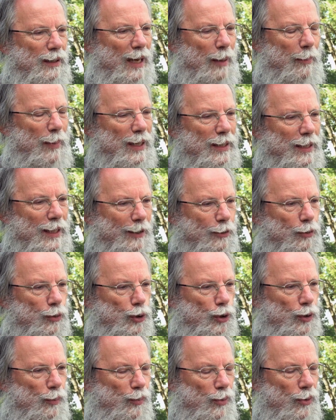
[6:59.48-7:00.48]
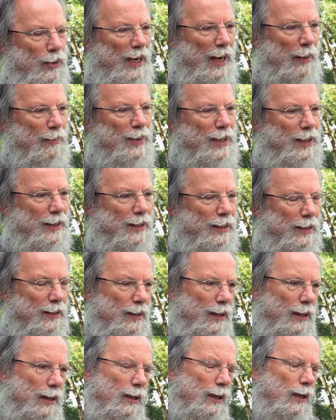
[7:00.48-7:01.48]
la manière dont je peux l'habiter.
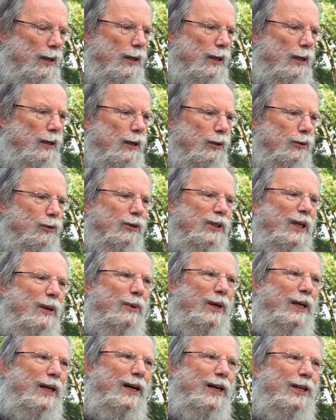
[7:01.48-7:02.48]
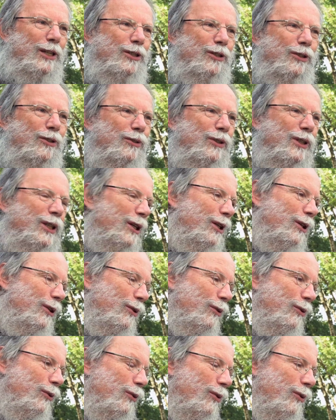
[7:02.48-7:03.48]
quand on déménage, on est,
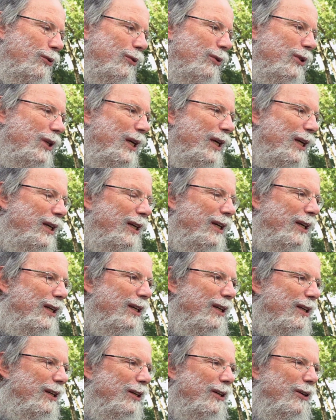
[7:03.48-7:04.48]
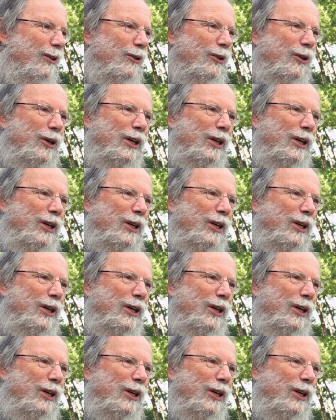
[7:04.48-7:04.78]
on est, on